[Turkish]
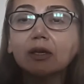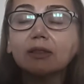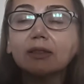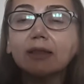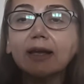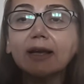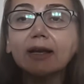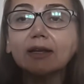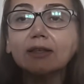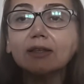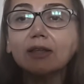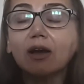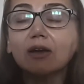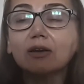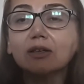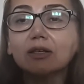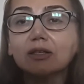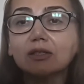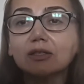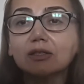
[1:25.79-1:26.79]
ne
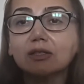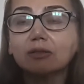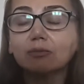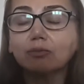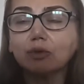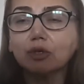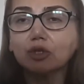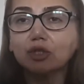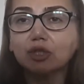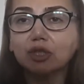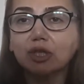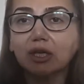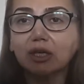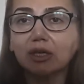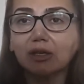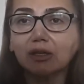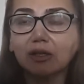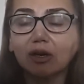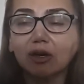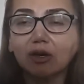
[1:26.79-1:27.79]
kadar hızlı bir
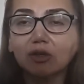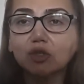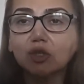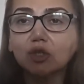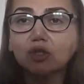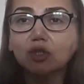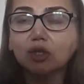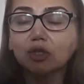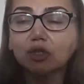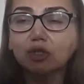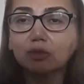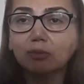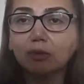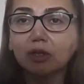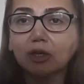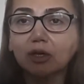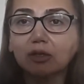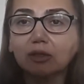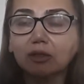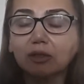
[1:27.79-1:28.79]
şekilde aşı
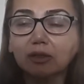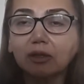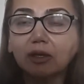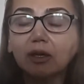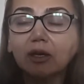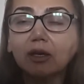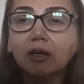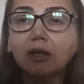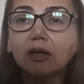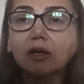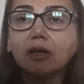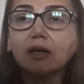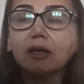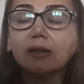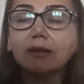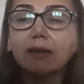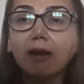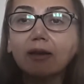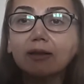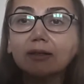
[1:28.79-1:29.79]
çalışmalarının e,
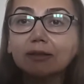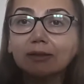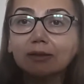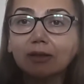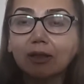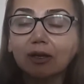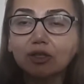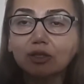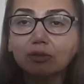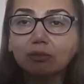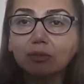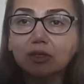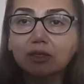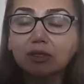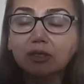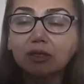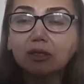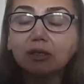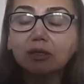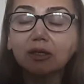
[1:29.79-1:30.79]

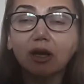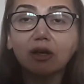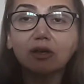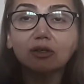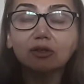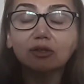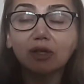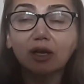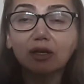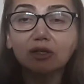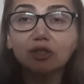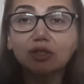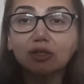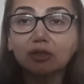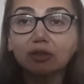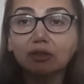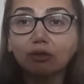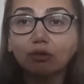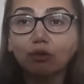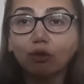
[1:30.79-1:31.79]
yaygınlaşması,
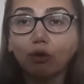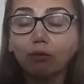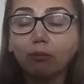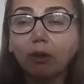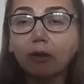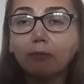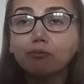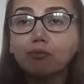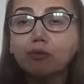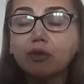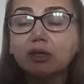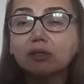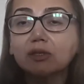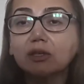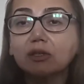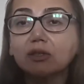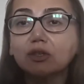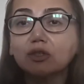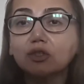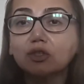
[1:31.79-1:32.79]
yaygınlaştığını görmek
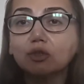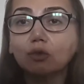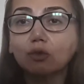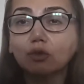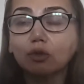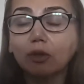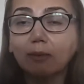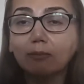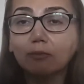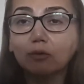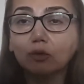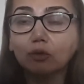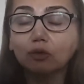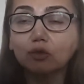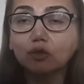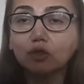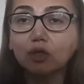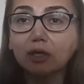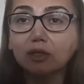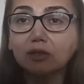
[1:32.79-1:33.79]
piyasalar için önemli
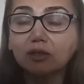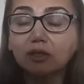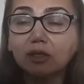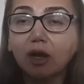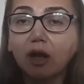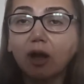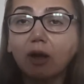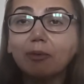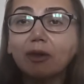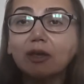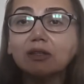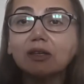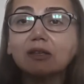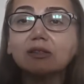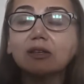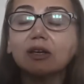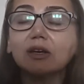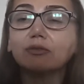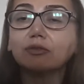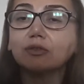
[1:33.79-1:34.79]
olacaktır.
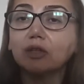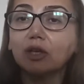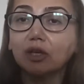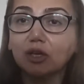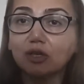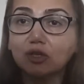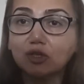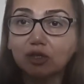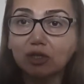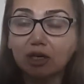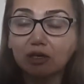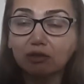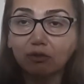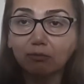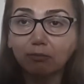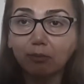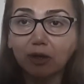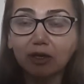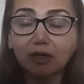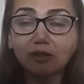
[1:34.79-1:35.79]
ABD tarafında ikinci
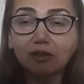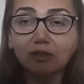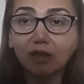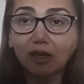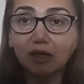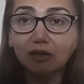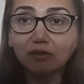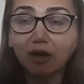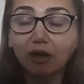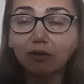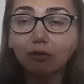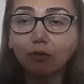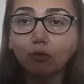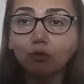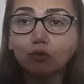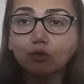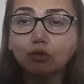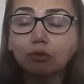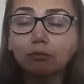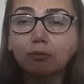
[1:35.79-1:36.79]
teşvik paketi tekrar
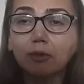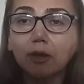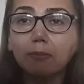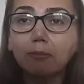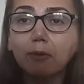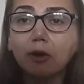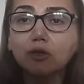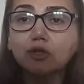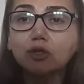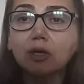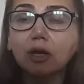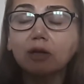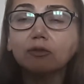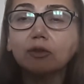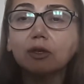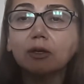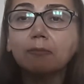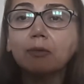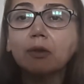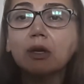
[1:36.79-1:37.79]
konuşulmaya
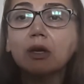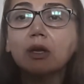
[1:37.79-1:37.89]
başlandı.